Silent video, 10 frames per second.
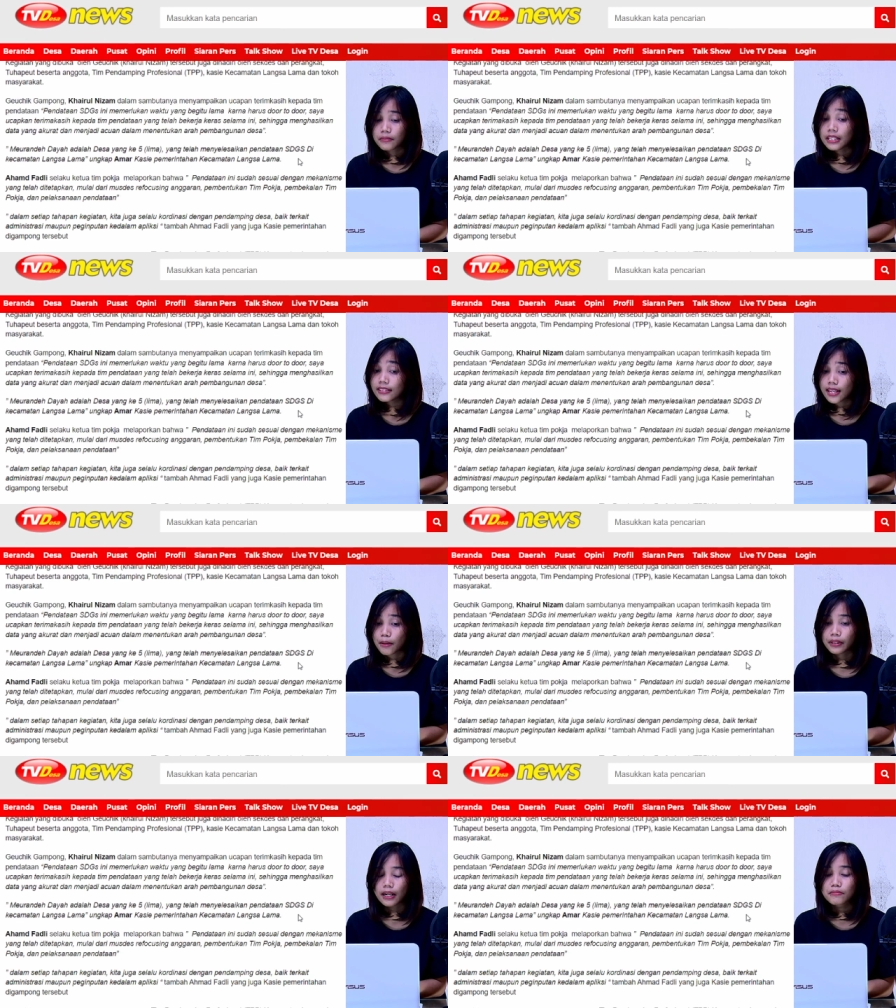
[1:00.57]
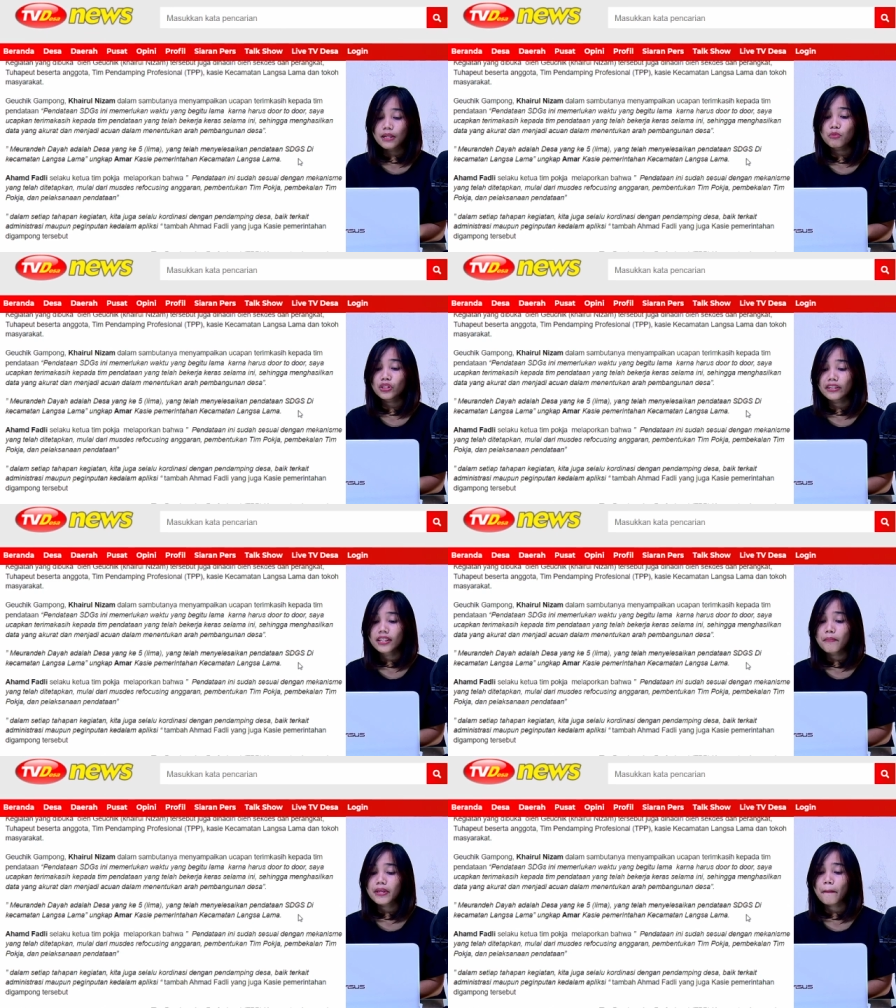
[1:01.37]
Nisam dalam
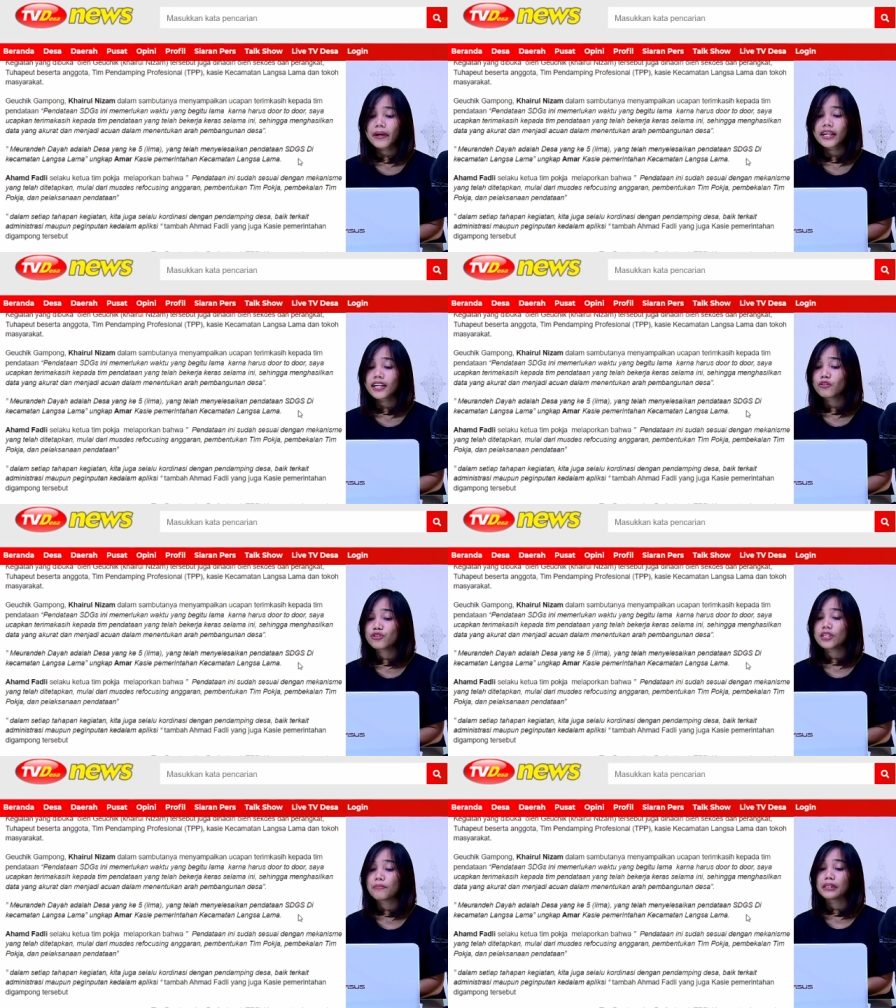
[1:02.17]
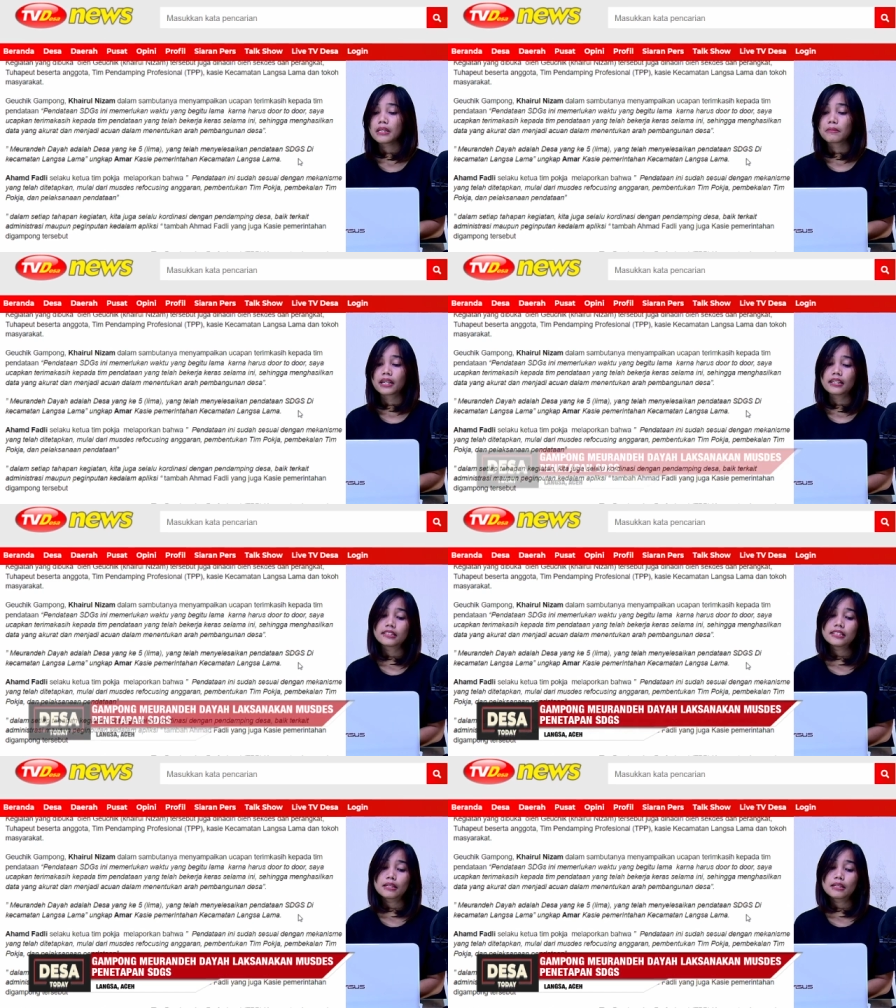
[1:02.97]
sambutannya menyampaikan ucapan terima kasih